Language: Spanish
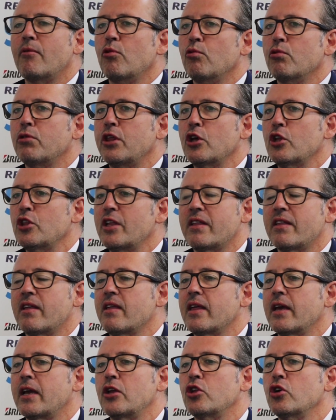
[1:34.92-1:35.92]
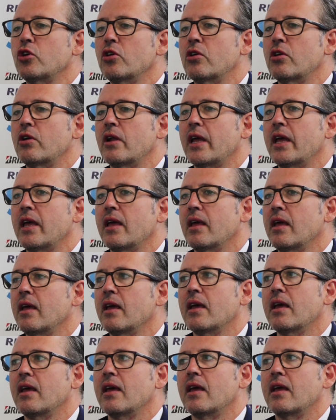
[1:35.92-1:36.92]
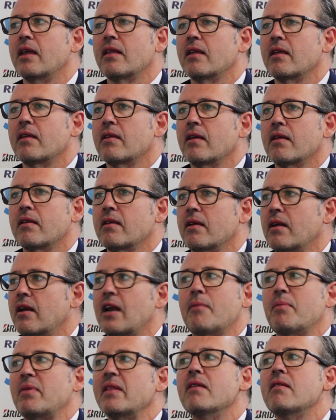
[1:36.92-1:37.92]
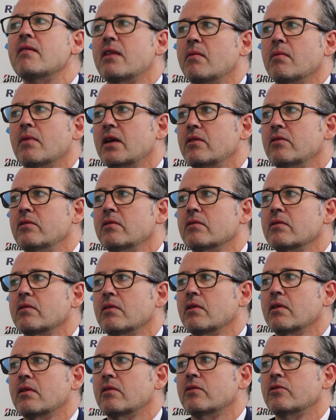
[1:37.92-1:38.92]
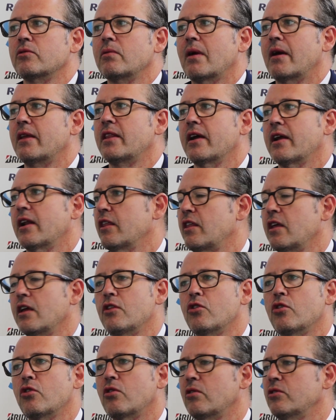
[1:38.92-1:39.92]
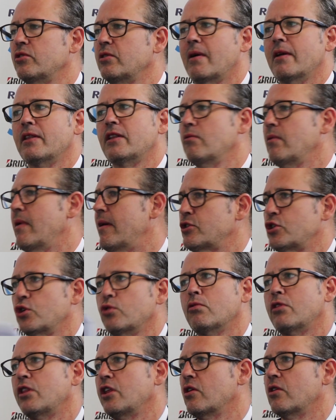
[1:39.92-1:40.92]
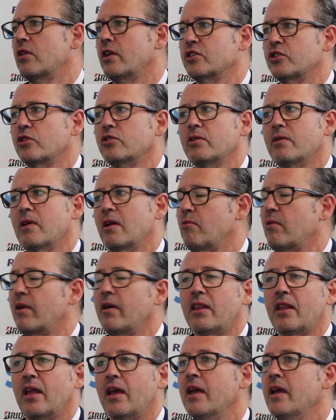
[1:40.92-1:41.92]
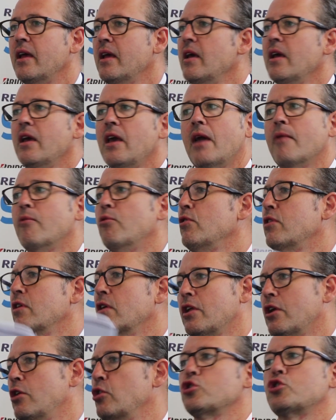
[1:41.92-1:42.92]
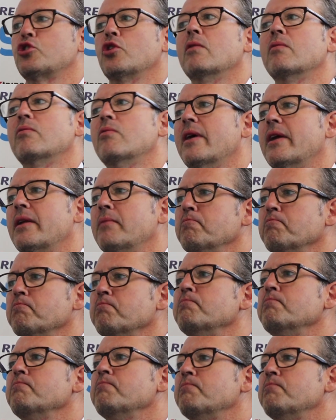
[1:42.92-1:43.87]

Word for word: evolución de este sector eh, es, rapidísima, ¿no? Eh, continuamente creciendo, continuamente nuevas soluciones, continuamente evoluciones de los software. Correcto.